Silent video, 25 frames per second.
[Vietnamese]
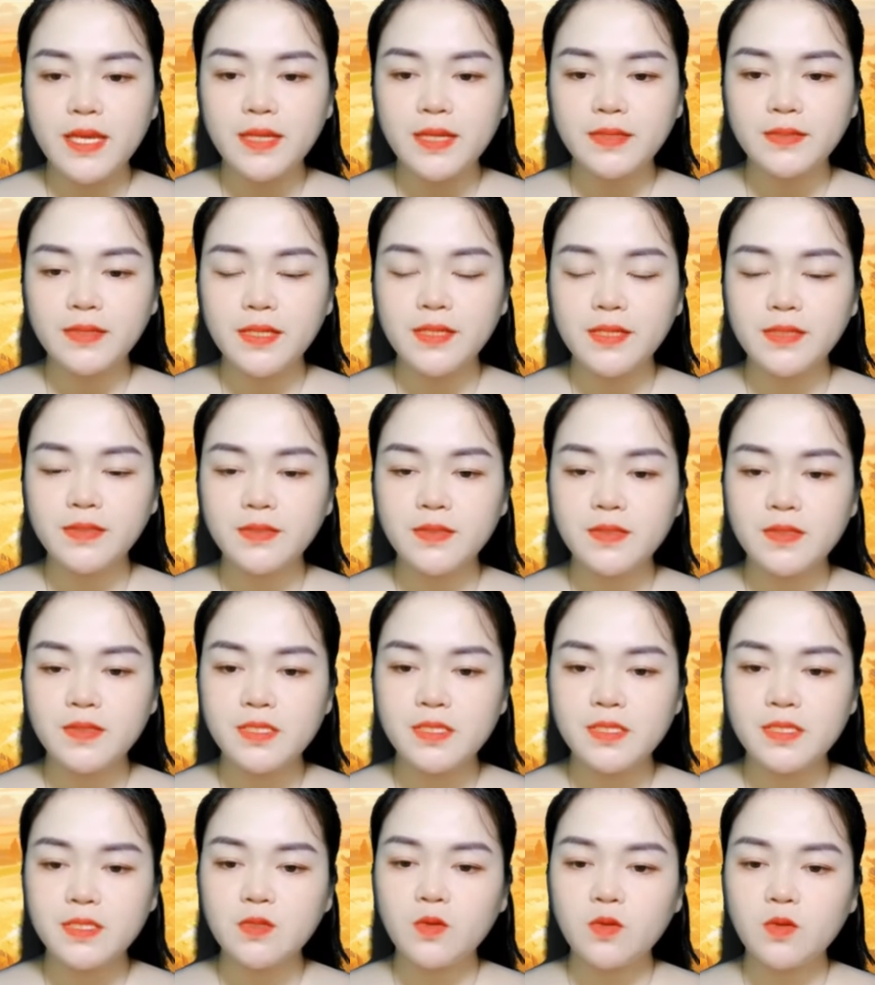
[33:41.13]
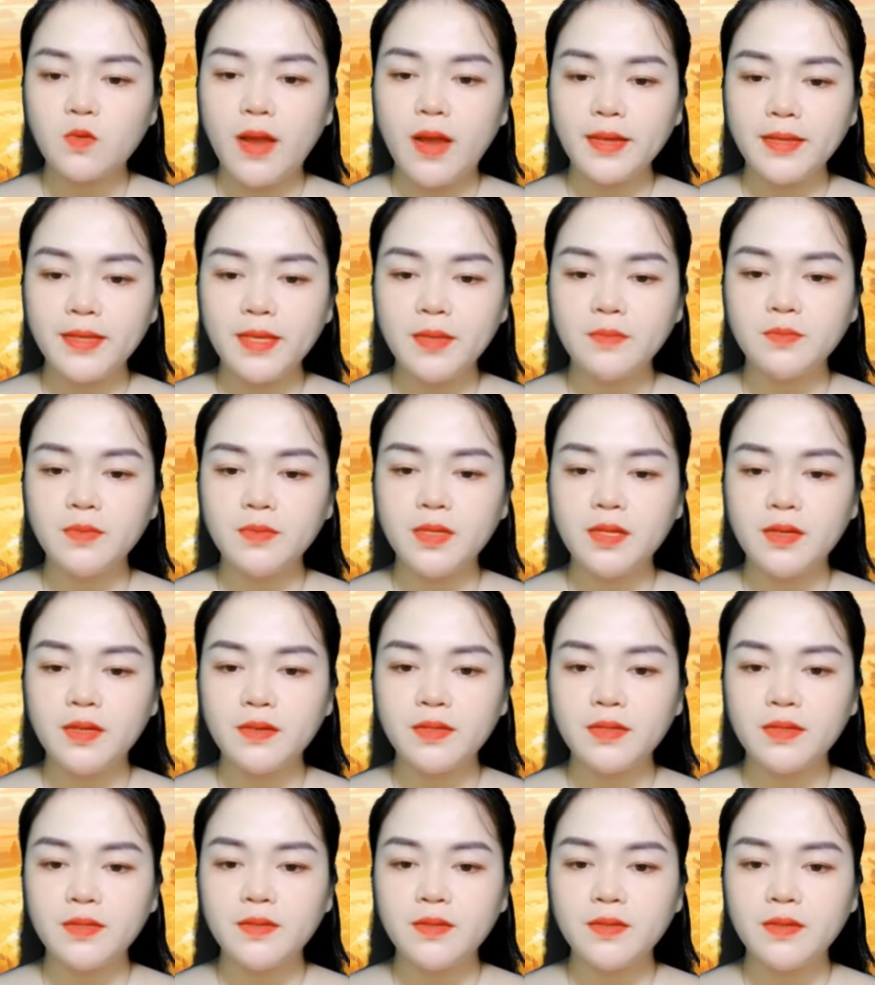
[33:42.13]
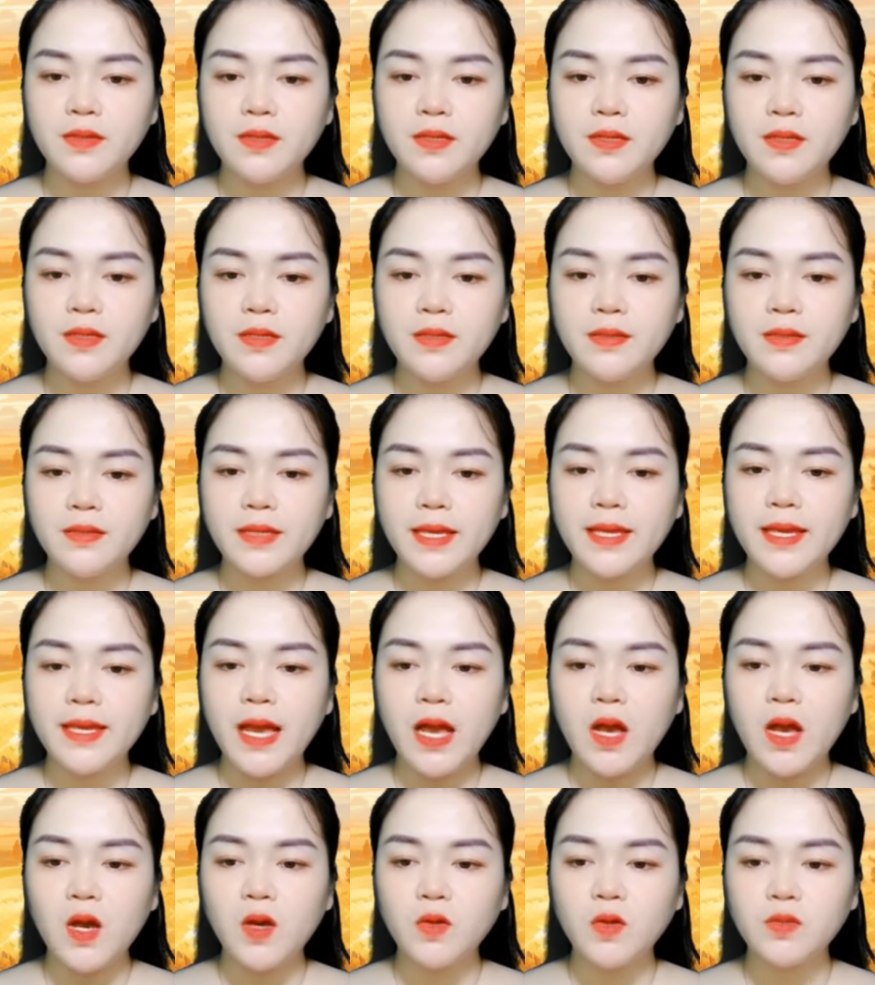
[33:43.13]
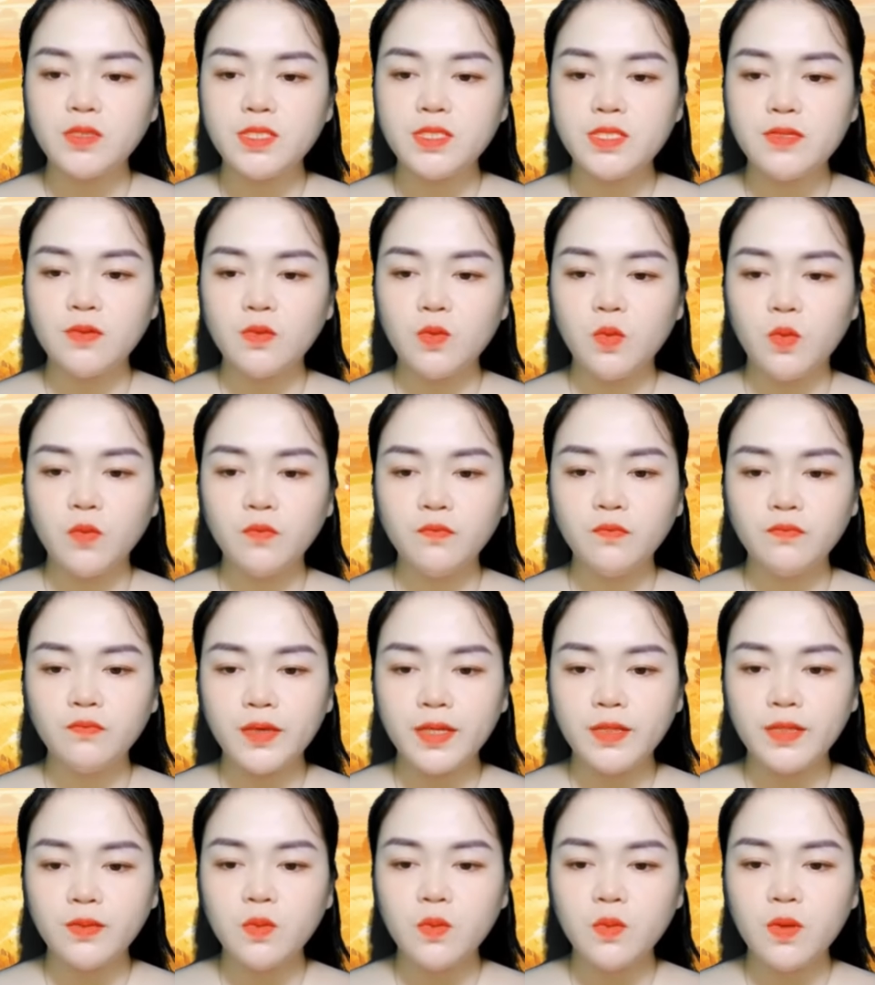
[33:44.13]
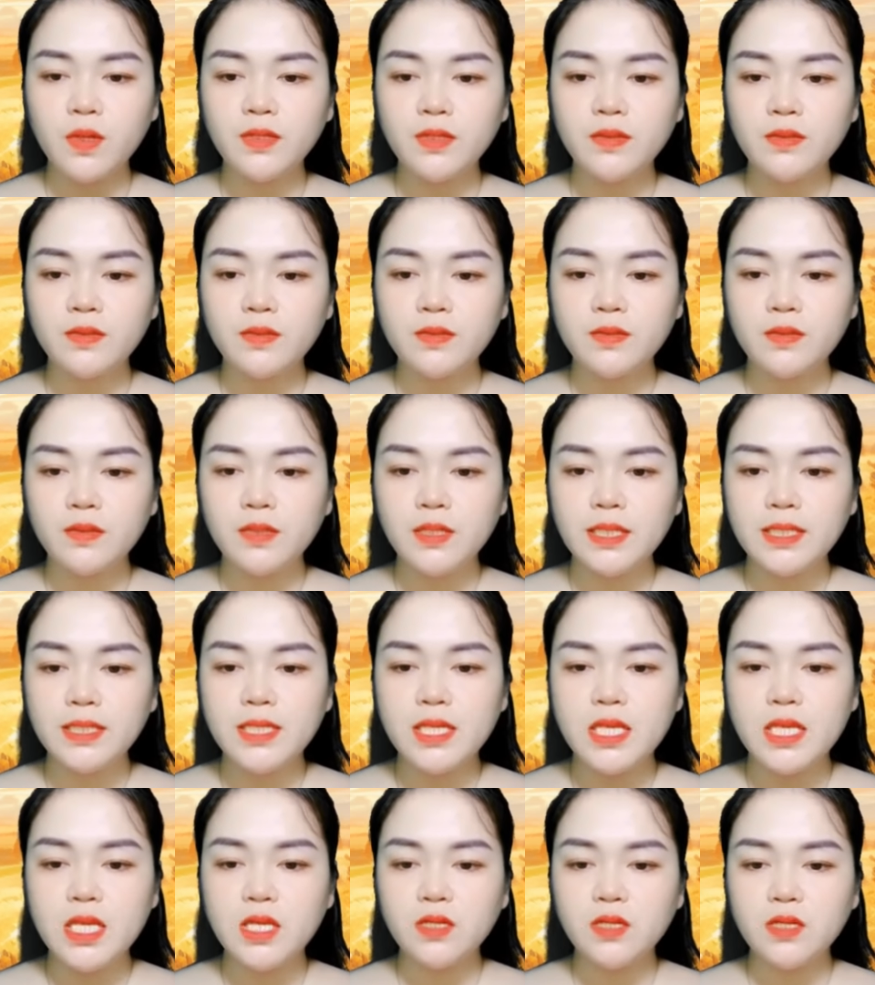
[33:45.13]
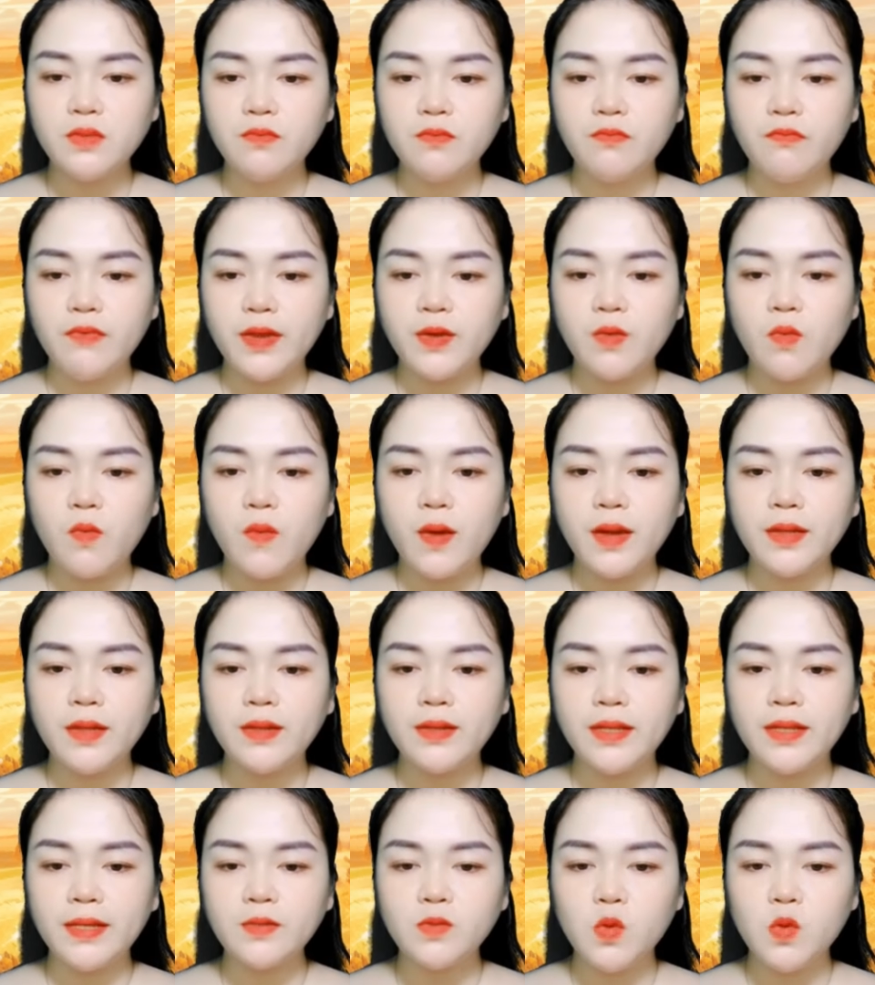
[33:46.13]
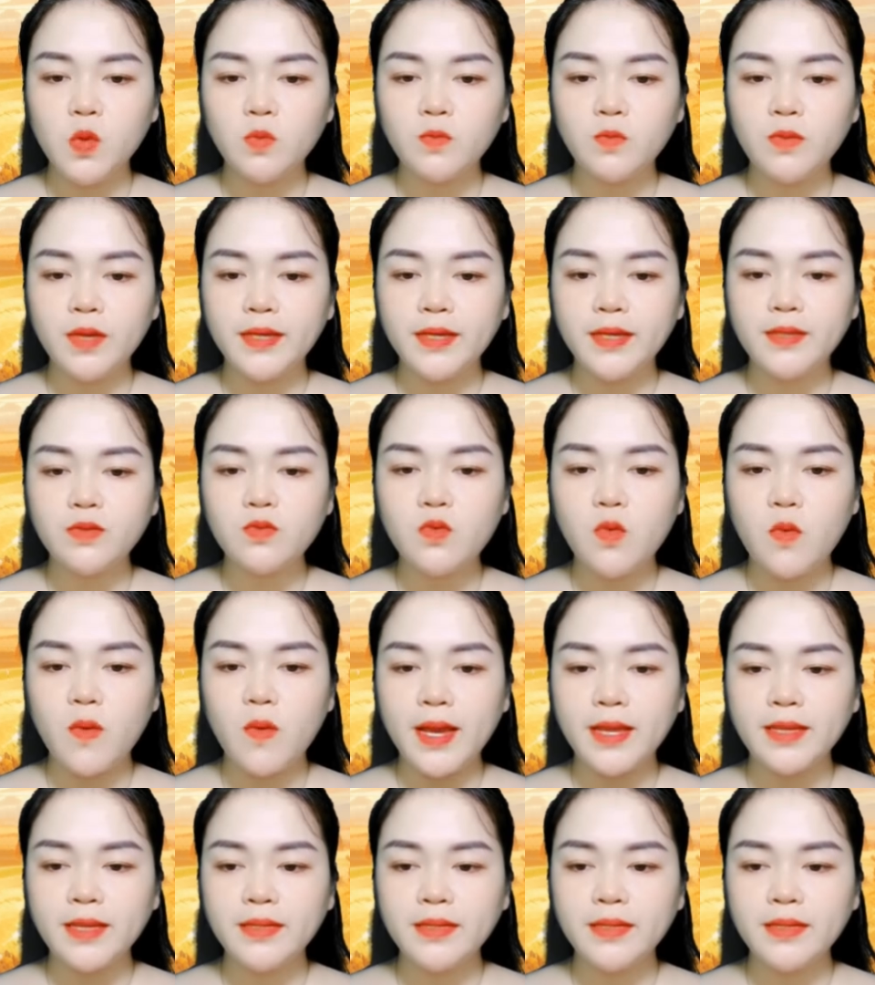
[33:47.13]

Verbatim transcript: Nhưng ngay lúc này đây, cô đã thở phào nhẹ nhõm một cái. Đột nhiên cô có dũng khí để đối diện với trái tim của mình.